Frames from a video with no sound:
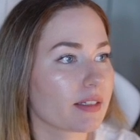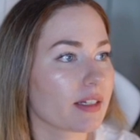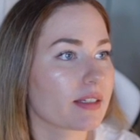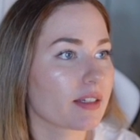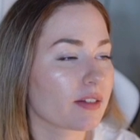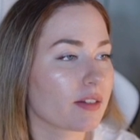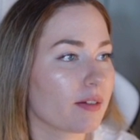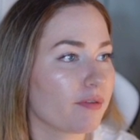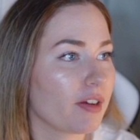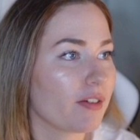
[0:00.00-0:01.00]
seht ihr jetzt den
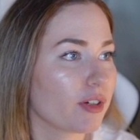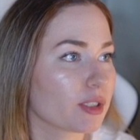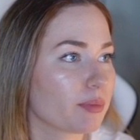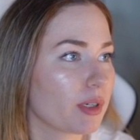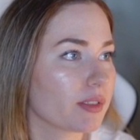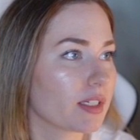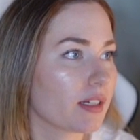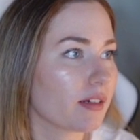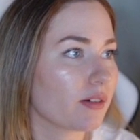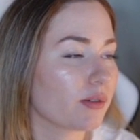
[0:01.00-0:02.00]
ähm,
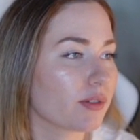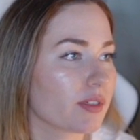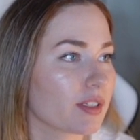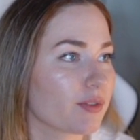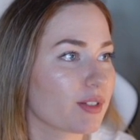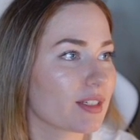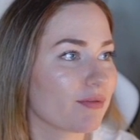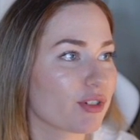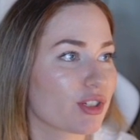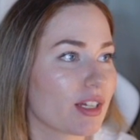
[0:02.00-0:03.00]
Firefox-Browser und ich würde
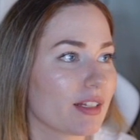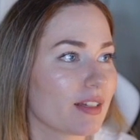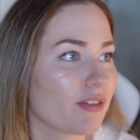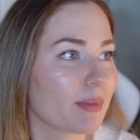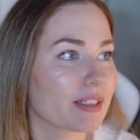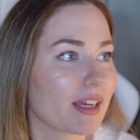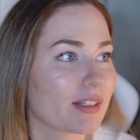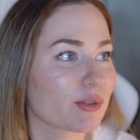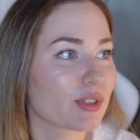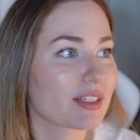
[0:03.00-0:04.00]
sagen, wir starten einfach mal
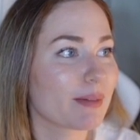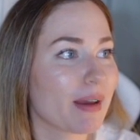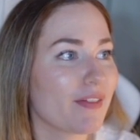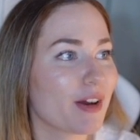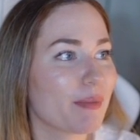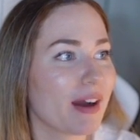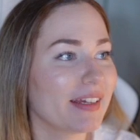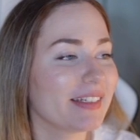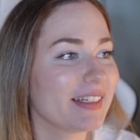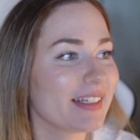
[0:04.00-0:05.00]
direkt und ich gebe einfach mal
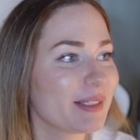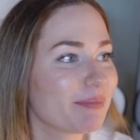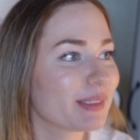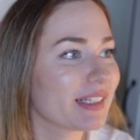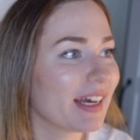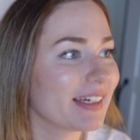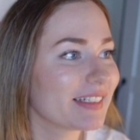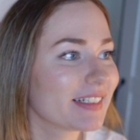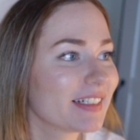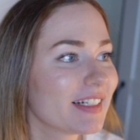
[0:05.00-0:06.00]
ein, ich bin
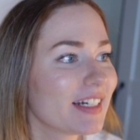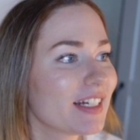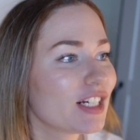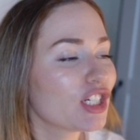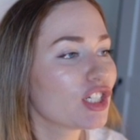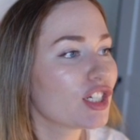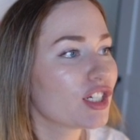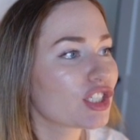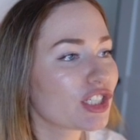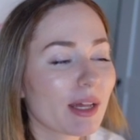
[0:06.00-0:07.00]
eine
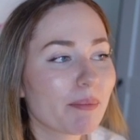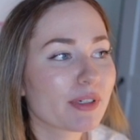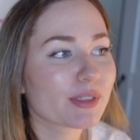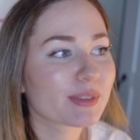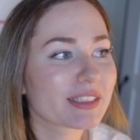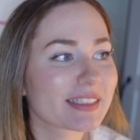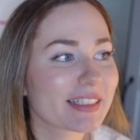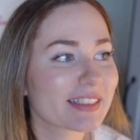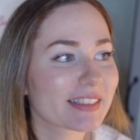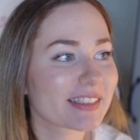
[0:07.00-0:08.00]
Schlampe. Und ihr
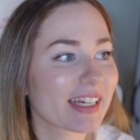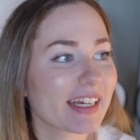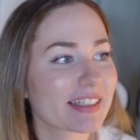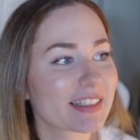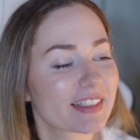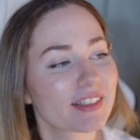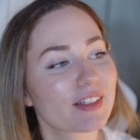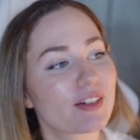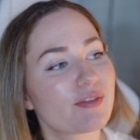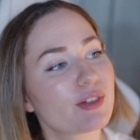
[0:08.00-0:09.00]
seht direkt
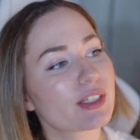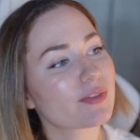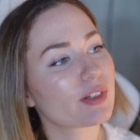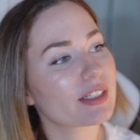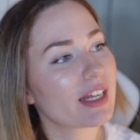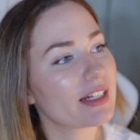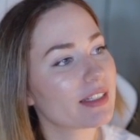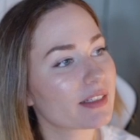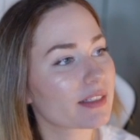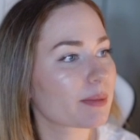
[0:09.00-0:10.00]
wird das Wort in
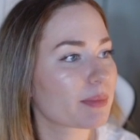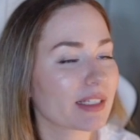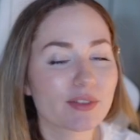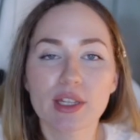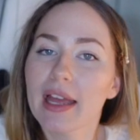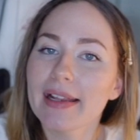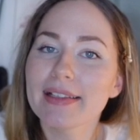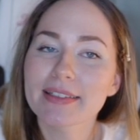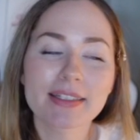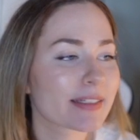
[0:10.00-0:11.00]
Heldin. Es gibt ganz viele
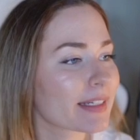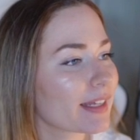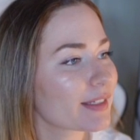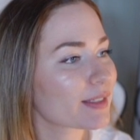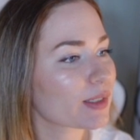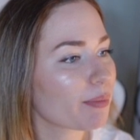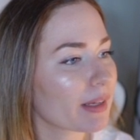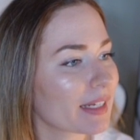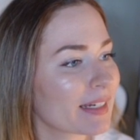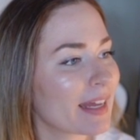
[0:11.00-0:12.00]
Heldinnen-Tests, ob
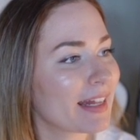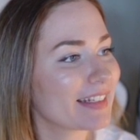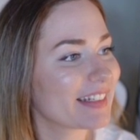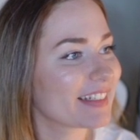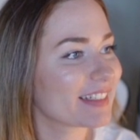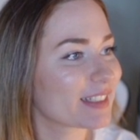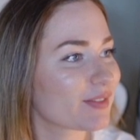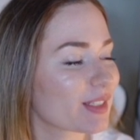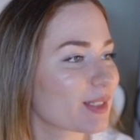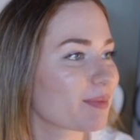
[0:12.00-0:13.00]
man eine Heldin ist,
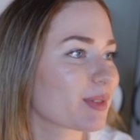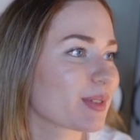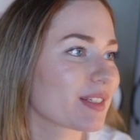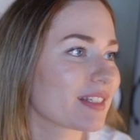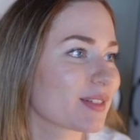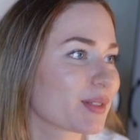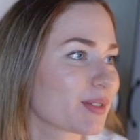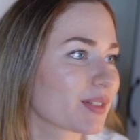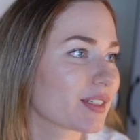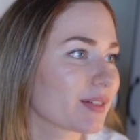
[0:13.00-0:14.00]
was ich persönlich sehr süß
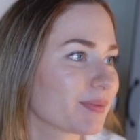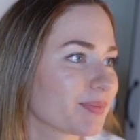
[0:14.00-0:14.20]
finde.